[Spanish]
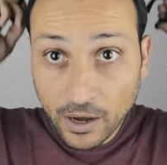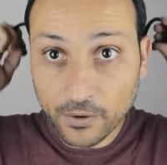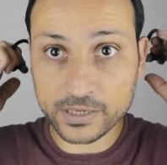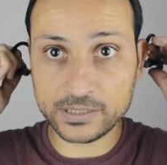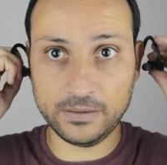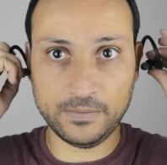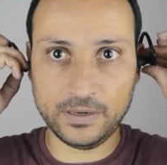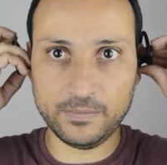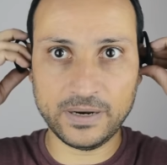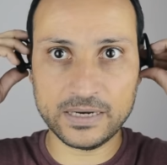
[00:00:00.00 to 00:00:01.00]
Ahora sí.
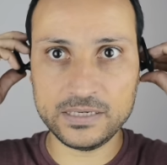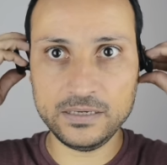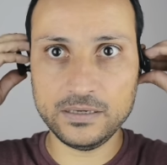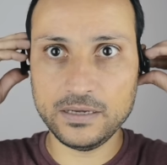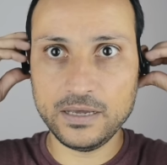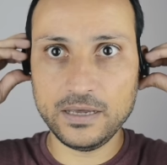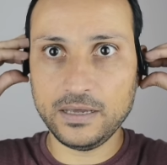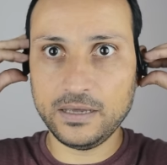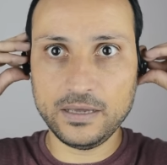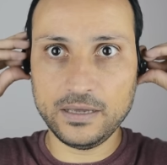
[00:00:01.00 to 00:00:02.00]
Bueno, sí.
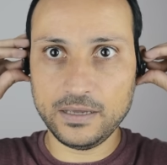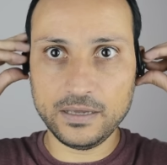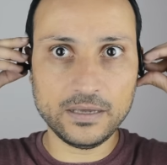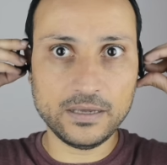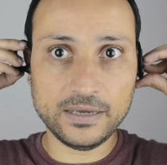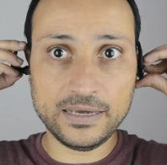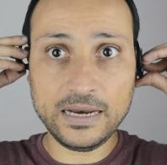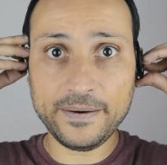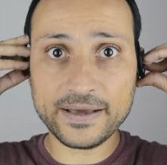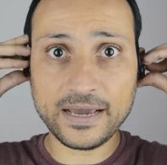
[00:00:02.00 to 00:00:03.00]
Y
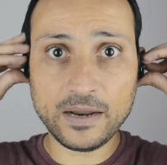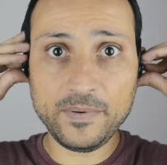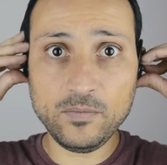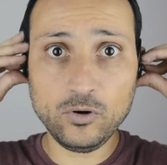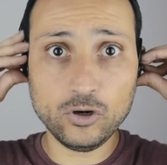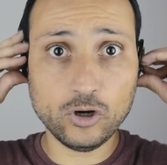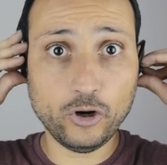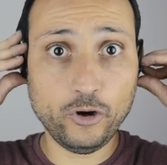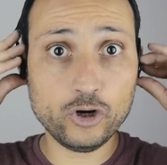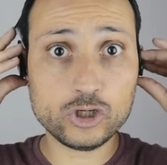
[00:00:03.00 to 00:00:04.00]
la verdad es que ahora mismo
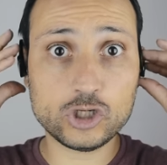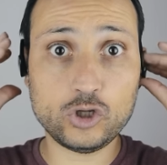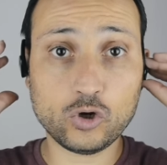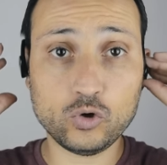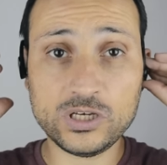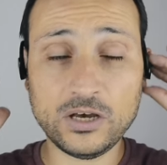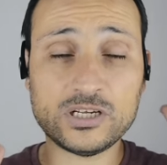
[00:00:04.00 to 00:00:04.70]
no estoy escuchando,